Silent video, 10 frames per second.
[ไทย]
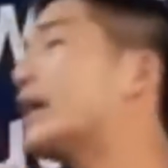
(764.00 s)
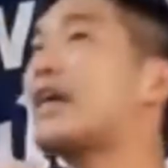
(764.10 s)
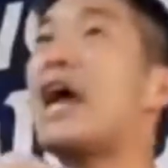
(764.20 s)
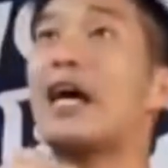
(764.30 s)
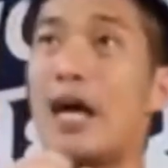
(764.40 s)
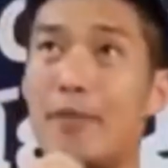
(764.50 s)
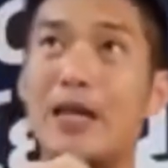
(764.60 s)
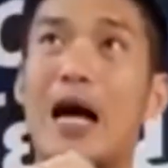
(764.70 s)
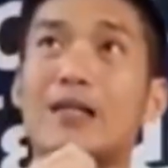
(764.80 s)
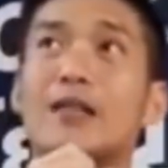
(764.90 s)
จะแก้ไขปัญ
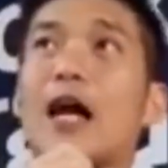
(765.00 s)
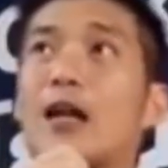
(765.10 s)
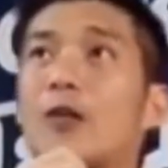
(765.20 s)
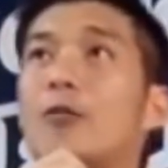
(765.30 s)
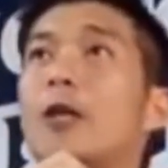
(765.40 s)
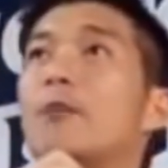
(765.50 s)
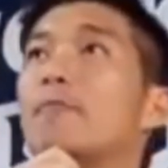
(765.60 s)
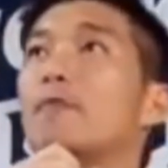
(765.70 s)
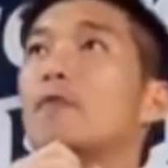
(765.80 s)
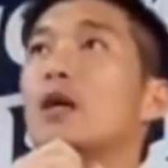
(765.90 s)
หาต่างๆเหล่านี้
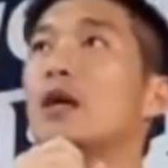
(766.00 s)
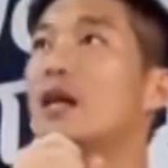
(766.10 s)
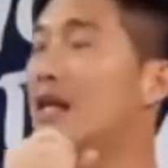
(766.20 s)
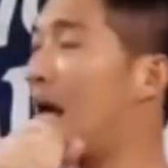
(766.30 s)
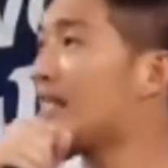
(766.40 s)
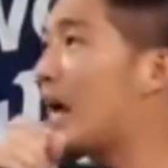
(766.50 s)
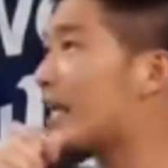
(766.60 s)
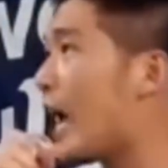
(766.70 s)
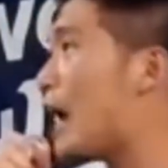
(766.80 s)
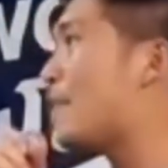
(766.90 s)
และจะ
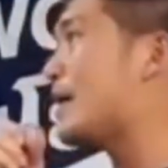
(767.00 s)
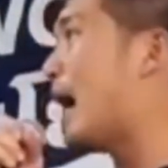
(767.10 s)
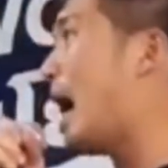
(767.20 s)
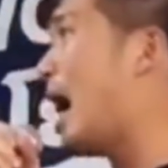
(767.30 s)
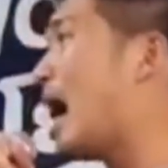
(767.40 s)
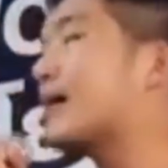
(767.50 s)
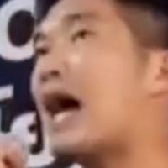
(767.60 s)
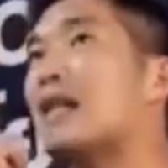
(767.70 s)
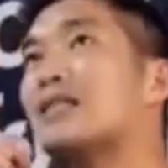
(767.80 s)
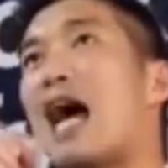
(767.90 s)
แก้ปัญหา
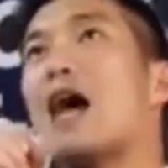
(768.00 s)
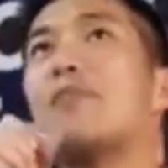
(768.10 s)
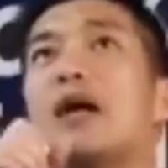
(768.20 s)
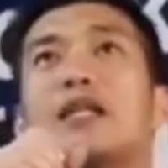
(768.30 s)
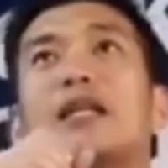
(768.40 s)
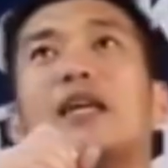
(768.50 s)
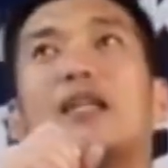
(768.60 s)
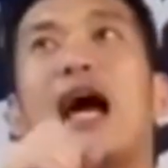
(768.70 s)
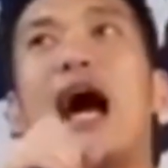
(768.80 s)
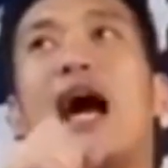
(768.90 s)
การสร้างเมืองที่ดี
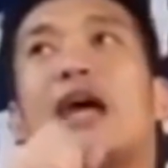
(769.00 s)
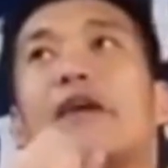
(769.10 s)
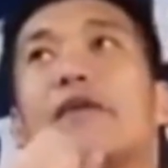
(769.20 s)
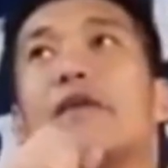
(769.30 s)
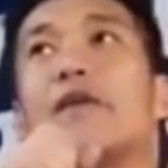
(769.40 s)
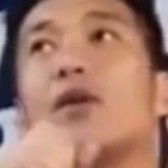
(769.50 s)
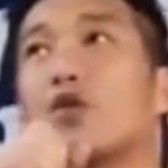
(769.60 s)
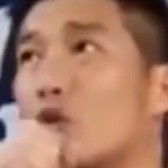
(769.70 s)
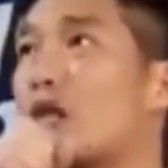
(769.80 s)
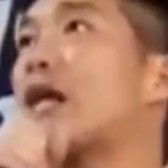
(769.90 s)
ได้
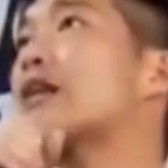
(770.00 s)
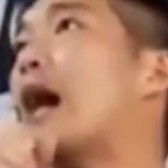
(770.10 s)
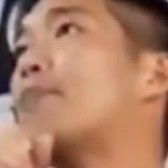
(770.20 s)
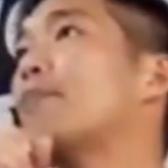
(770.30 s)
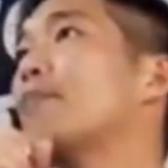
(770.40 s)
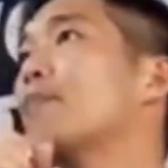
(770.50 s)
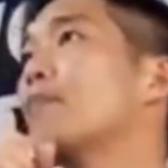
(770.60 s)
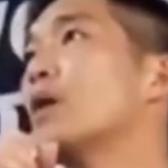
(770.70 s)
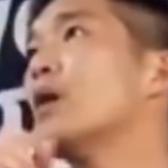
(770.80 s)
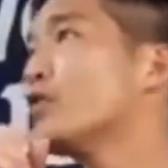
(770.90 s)
ทุกท่านครับ
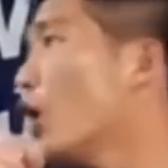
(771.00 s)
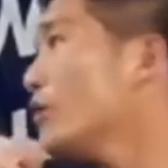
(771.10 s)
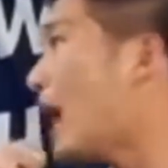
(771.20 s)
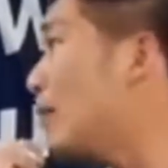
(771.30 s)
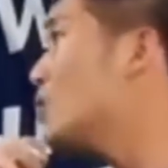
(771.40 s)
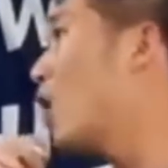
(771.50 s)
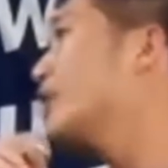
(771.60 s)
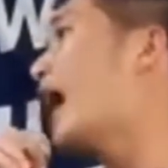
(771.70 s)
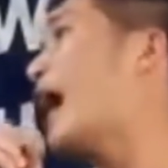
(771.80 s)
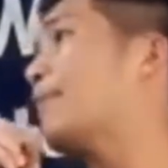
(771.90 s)
ต้องทำสอง
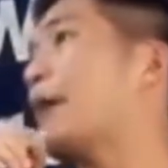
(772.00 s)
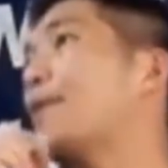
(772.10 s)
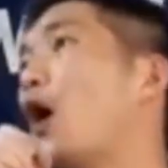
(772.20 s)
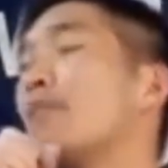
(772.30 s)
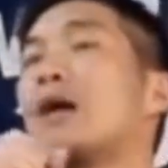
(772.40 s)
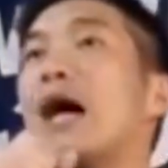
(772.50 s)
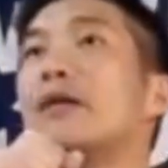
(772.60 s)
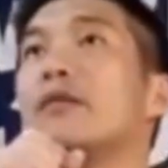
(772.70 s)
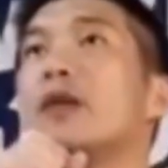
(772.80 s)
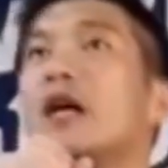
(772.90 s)
อย่างไปพร้อมกัน
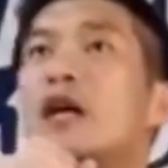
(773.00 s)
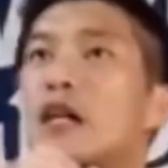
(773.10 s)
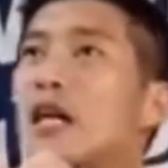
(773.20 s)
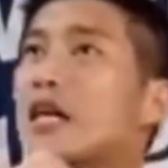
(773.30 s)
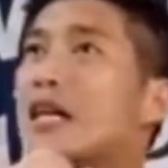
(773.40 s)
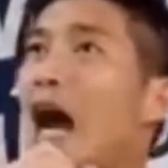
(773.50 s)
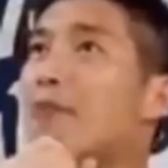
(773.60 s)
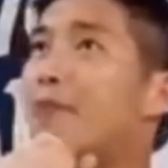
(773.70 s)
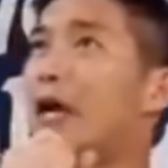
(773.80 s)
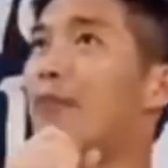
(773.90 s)
คือการ
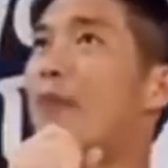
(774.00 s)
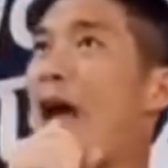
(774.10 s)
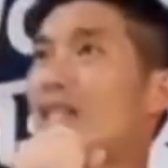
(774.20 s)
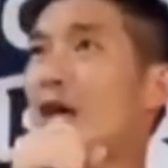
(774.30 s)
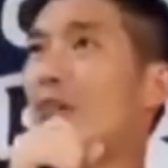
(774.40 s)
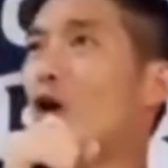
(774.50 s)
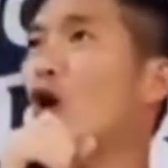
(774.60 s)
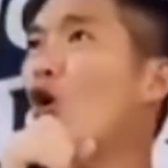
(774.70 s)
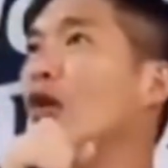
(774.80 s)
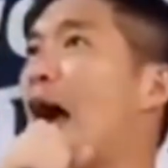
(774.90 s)
เปลี่ยนแปลงจากบน
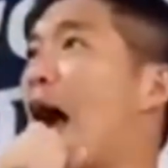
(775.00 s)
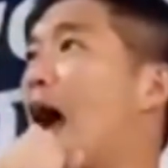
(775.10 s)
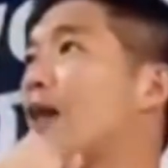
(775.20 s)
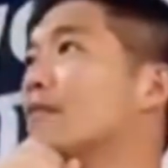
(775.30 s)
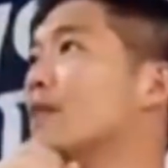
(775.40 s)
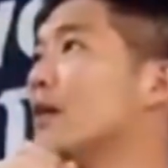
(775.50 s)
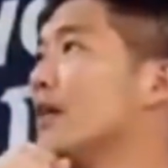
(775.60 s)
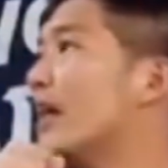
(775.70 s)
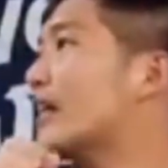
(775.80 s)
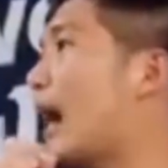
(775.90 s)
ลงล่าง
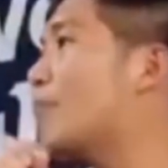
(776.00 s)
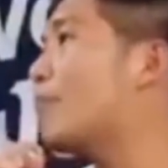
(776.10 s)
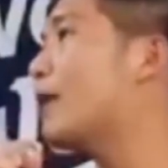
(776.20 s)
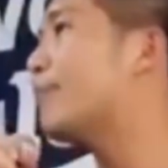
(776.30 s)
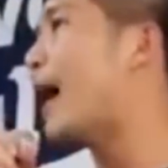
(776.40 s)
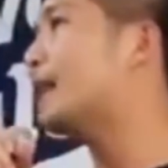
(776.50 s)
และการเปลี่ยนแปลง